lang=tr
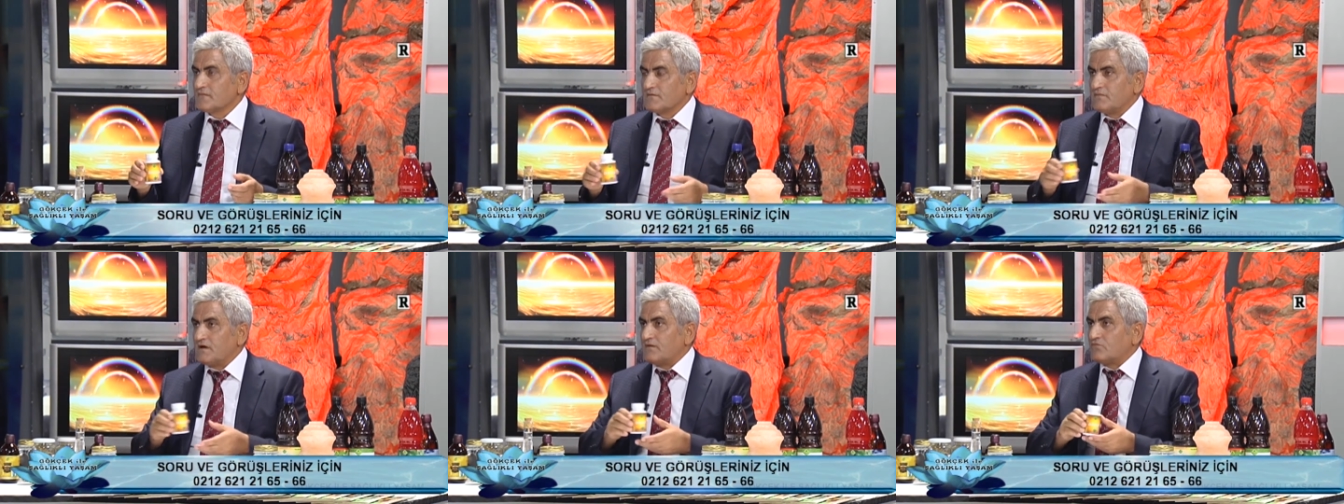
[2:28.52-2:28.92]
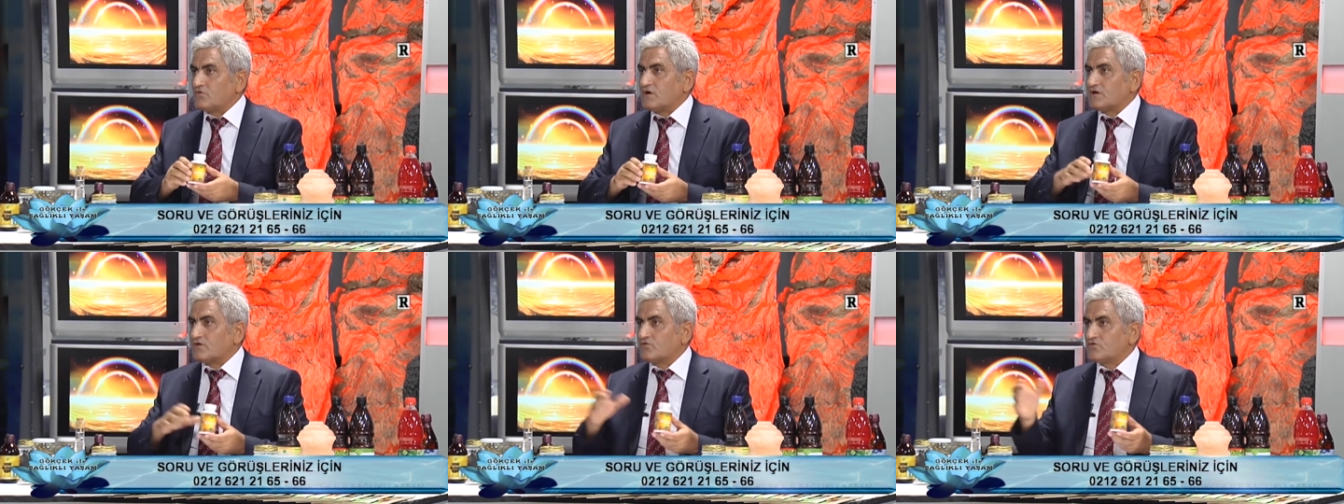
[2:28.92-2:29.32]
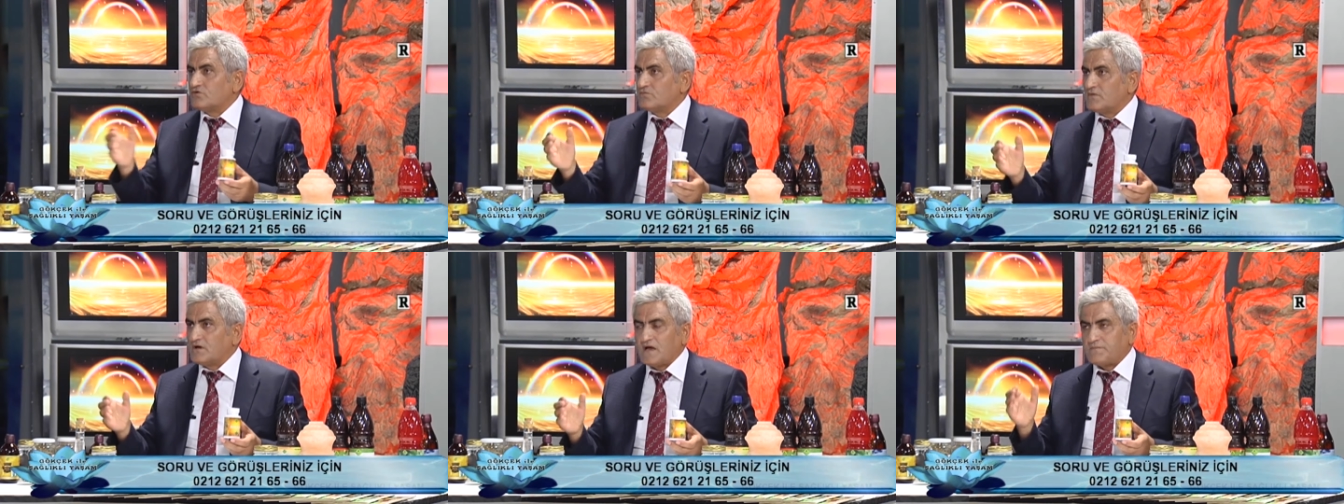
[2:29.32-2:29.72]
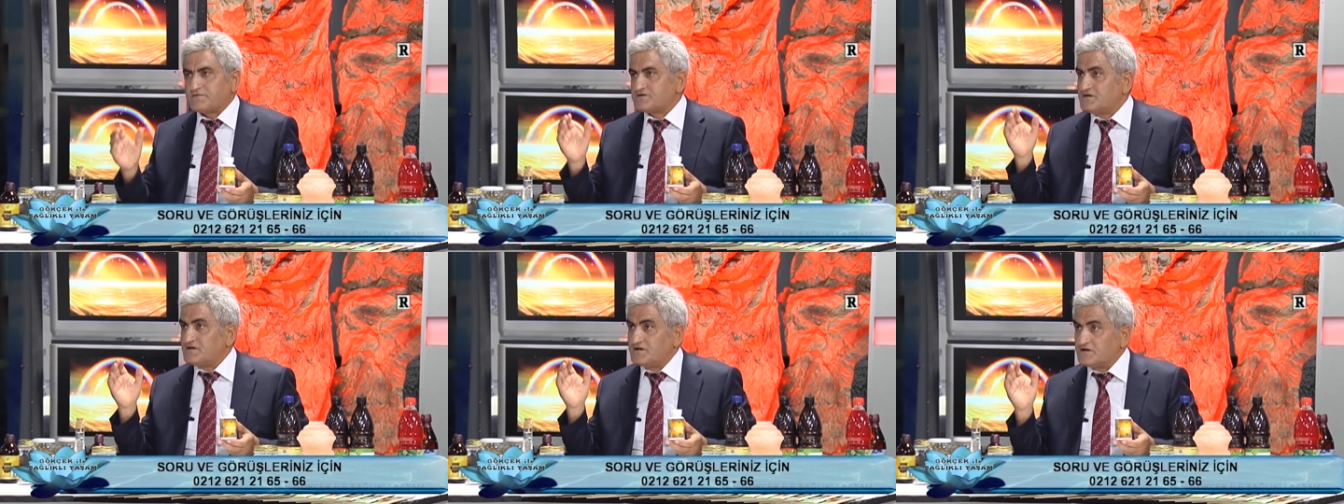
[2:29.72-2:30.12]
Benim bu kadar ürünüm var.
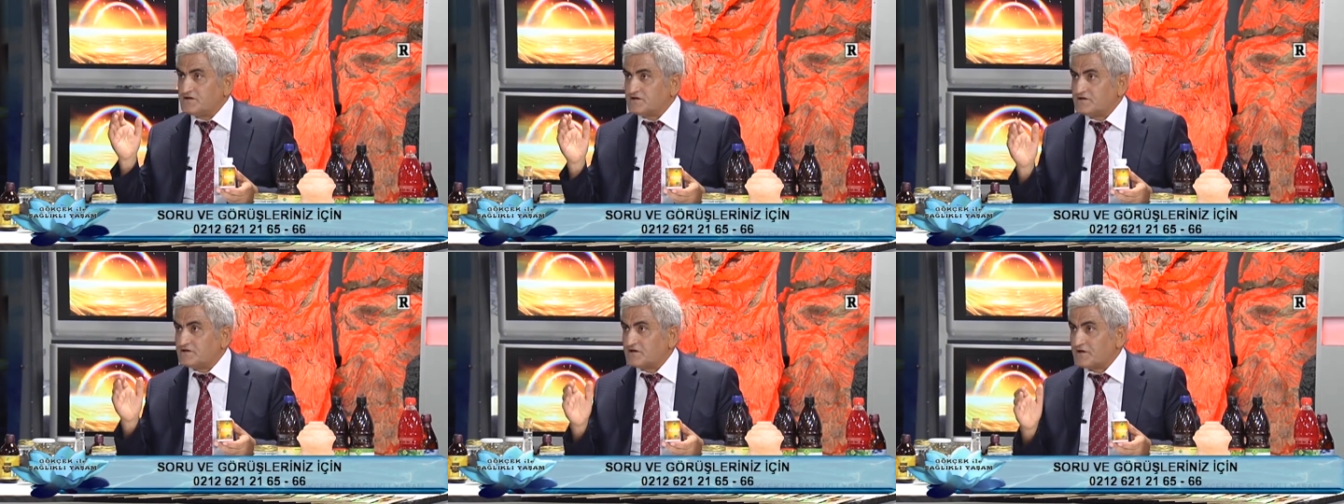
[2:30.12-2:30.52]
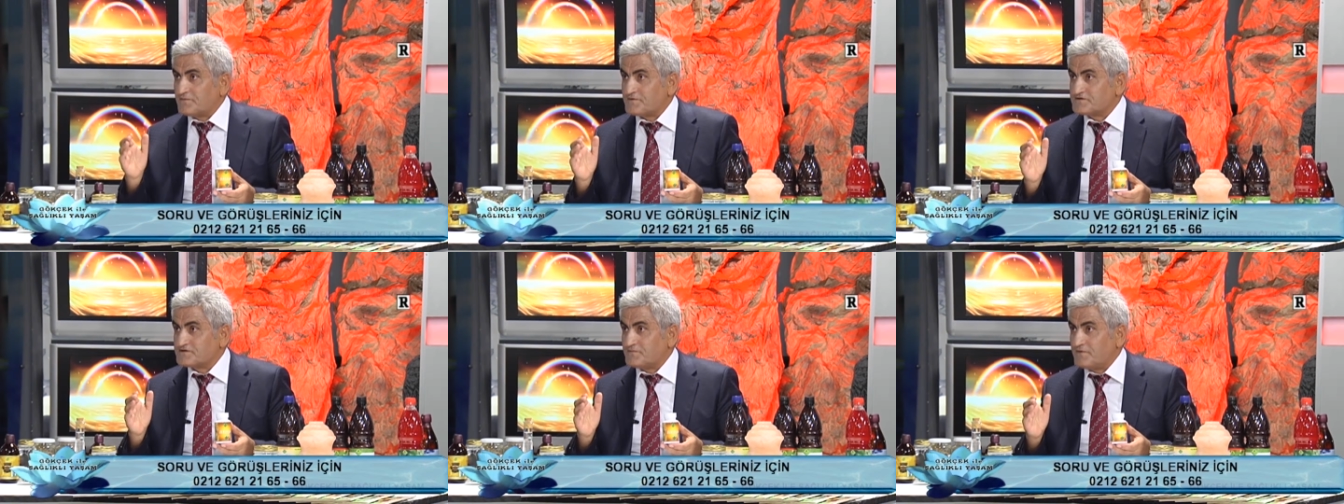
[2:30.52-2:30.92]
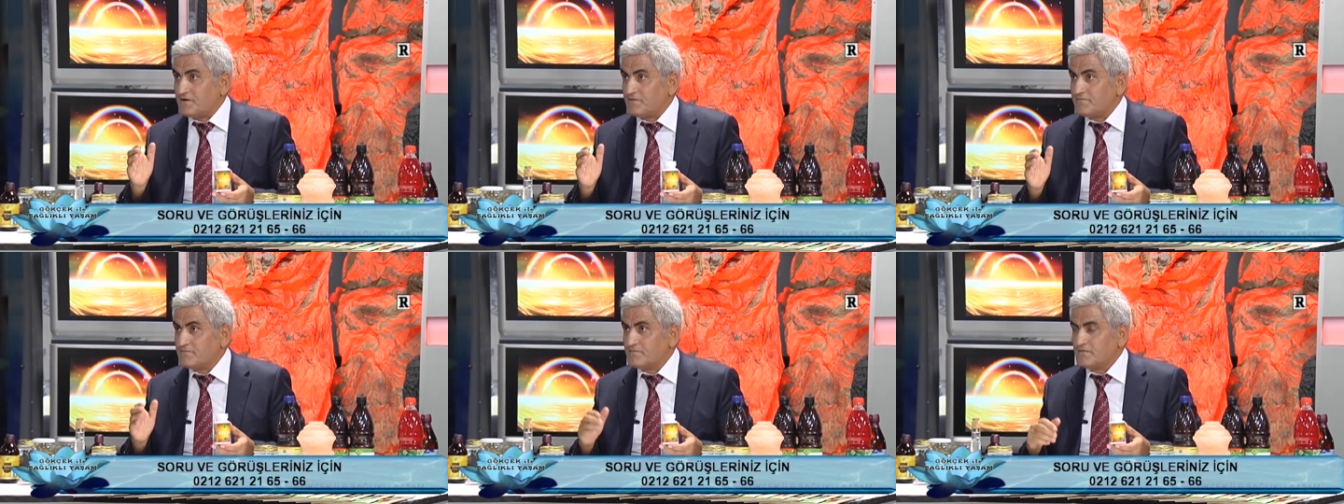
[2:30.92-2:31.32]
Hepsiyle ilgili klinik araştırması yapalım.